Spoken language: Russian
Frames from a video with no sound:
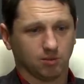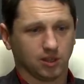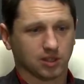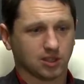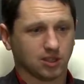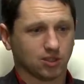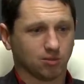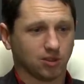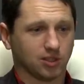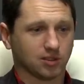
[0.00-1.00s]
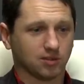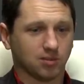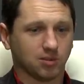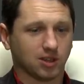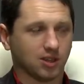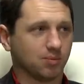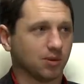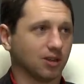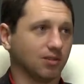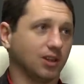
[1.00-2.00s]
Моя задача была со всеми ходить,
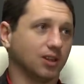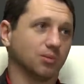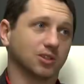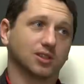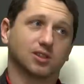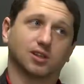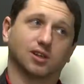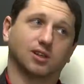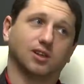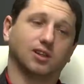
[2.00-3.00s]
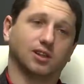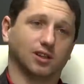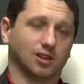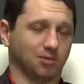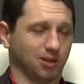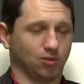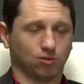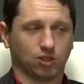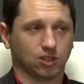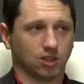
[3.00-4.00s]
поговорить и подсказать, как делать, а там они
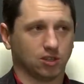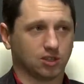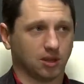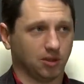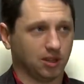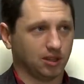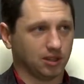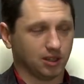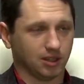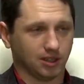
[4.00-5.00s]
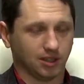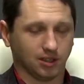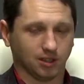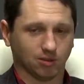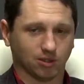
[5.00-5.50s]
уже решают сами делать или не делать.